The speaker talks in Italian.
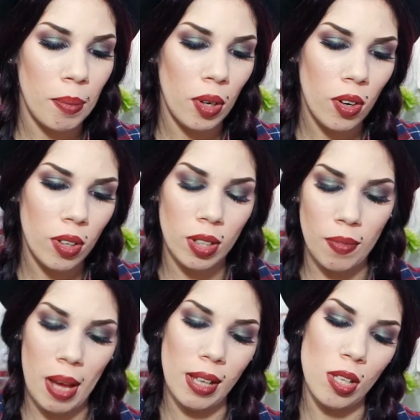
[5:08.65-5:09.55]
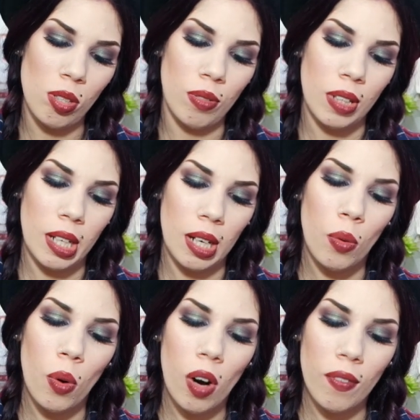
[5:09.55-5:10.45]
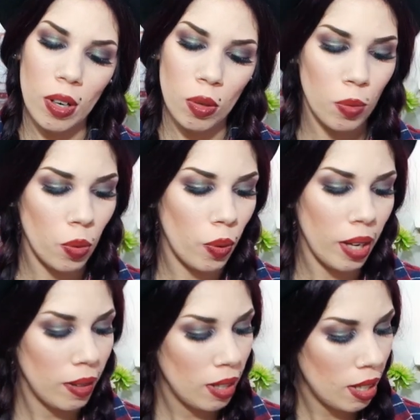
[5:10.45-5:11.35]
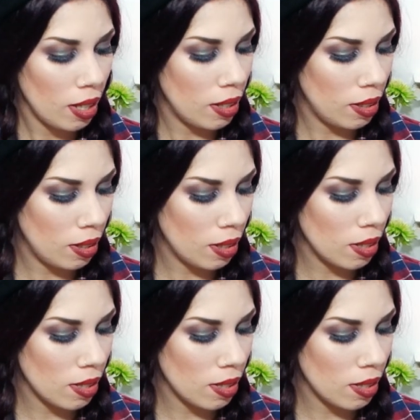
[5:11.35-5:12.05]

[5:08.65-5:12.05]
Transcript: però vabbè, adesso vederla nuova comunque eh,